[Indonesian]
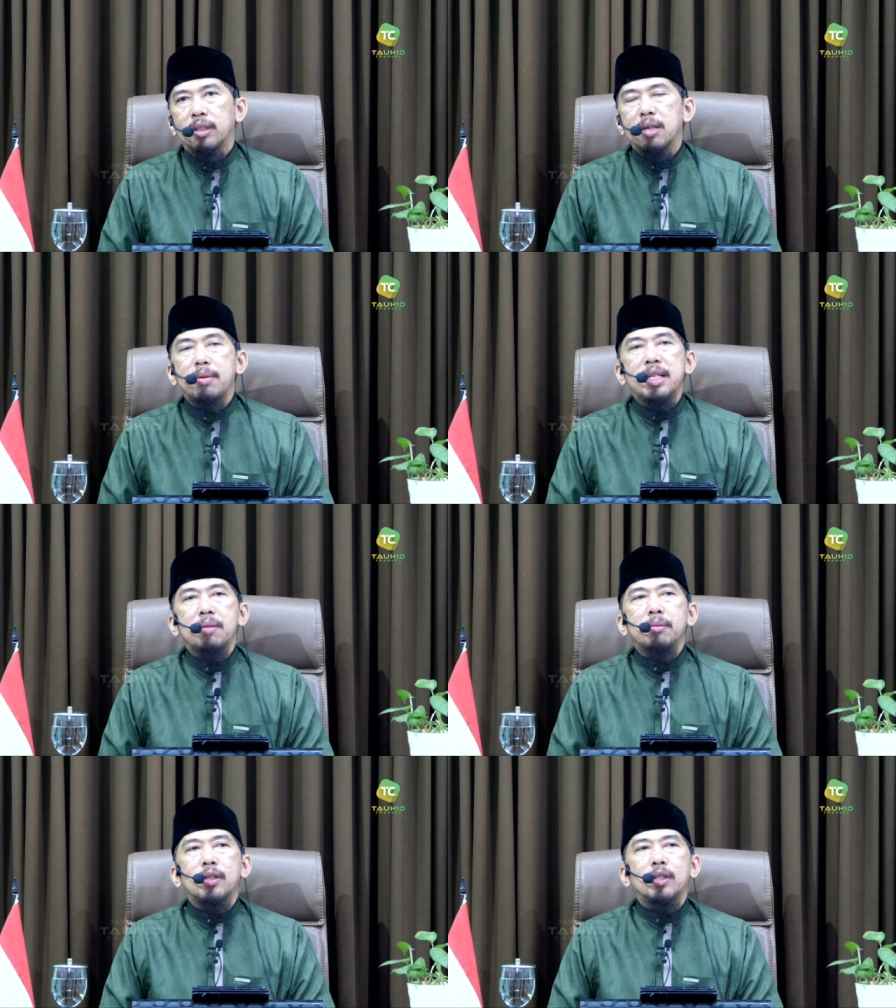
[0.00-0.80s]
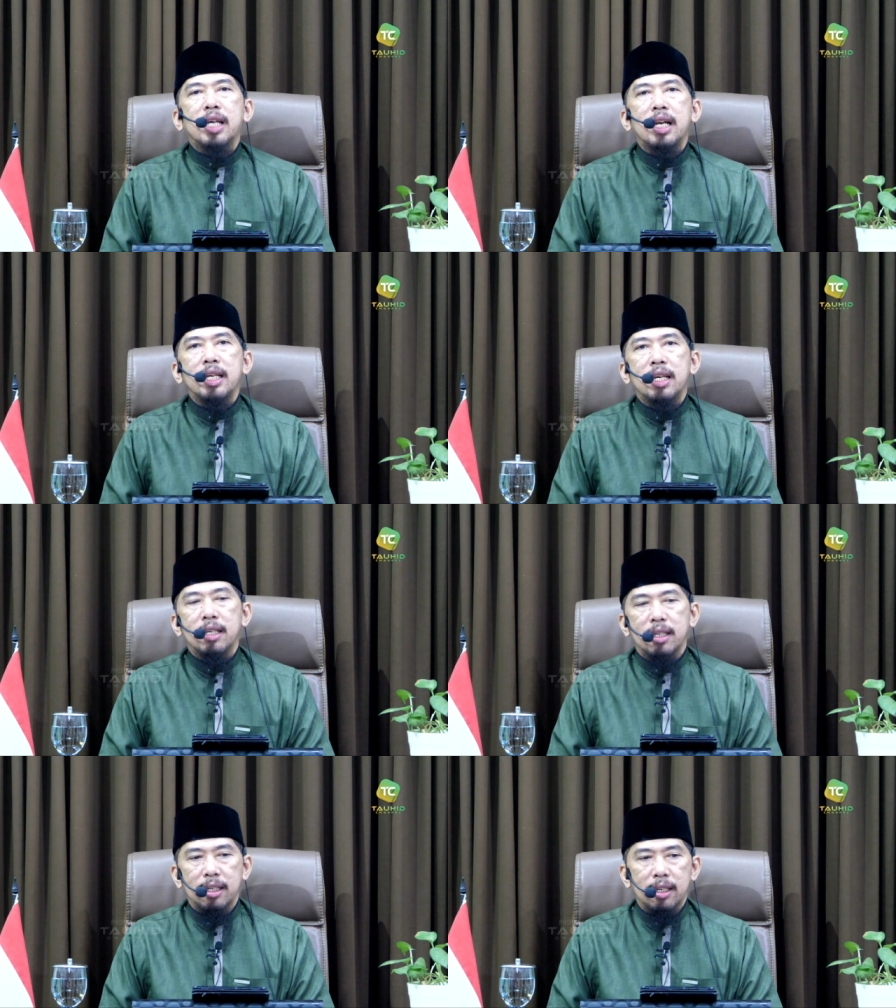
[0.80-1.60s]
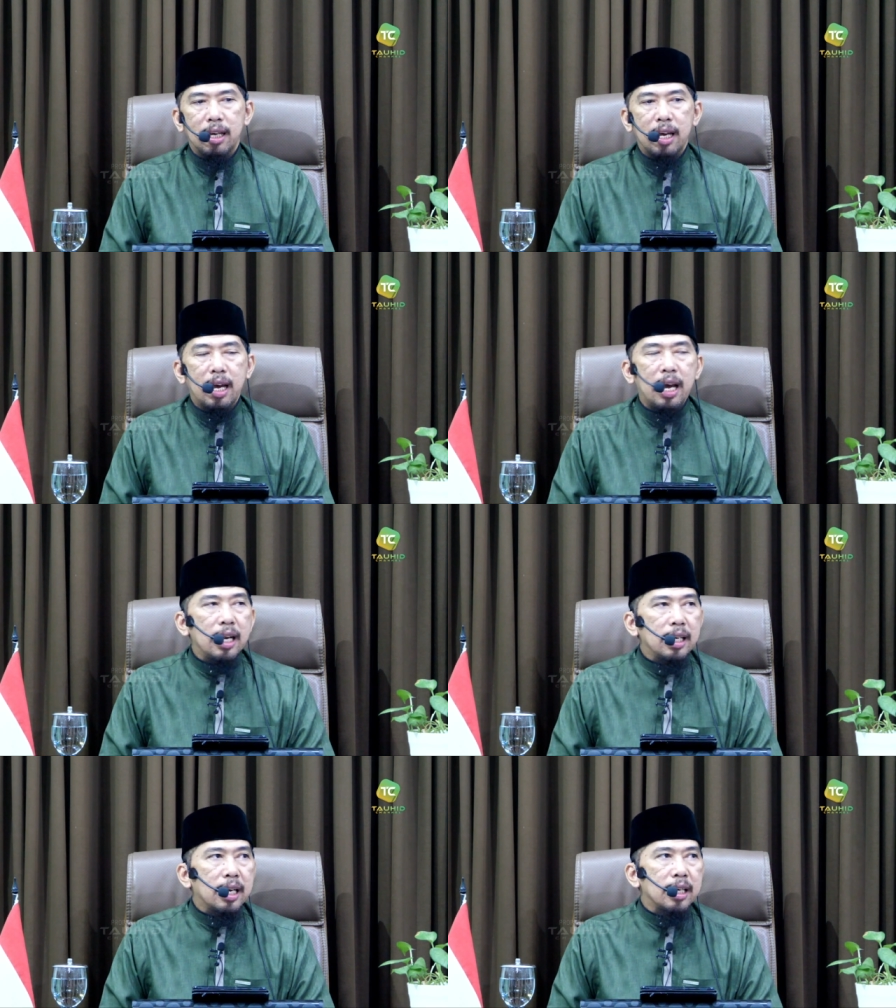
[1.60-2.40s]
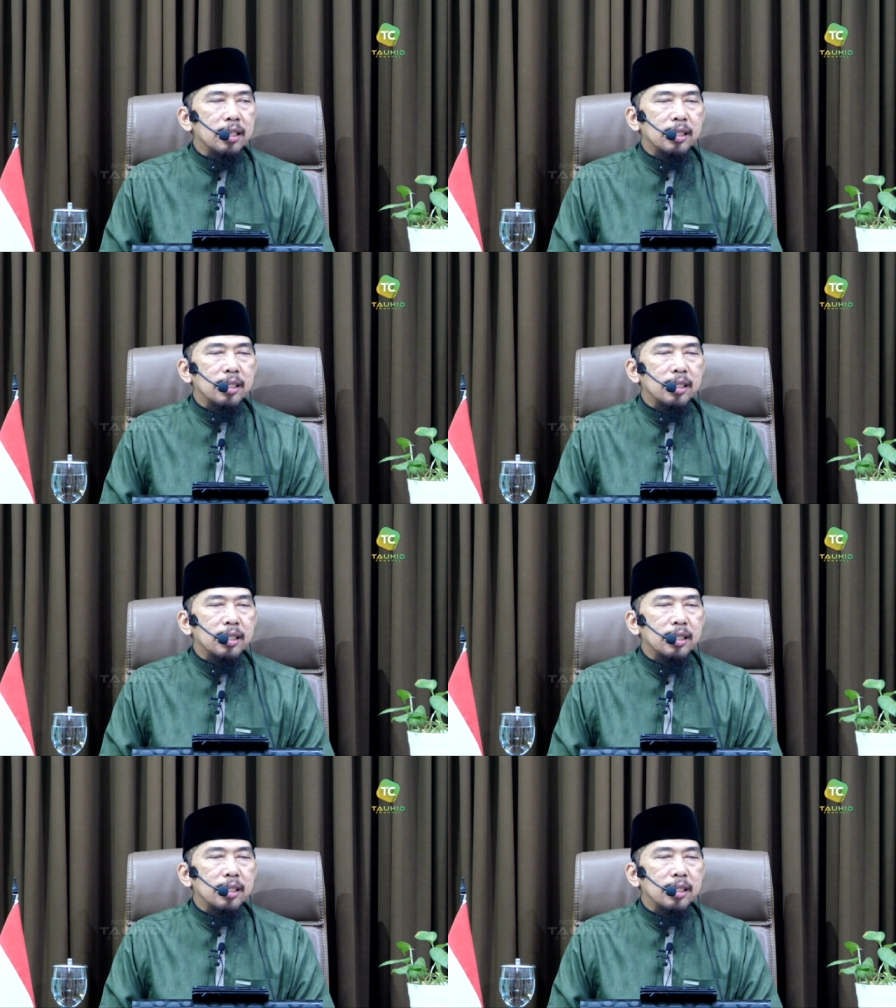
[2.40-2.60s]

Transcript: gimana menurut kalian aliran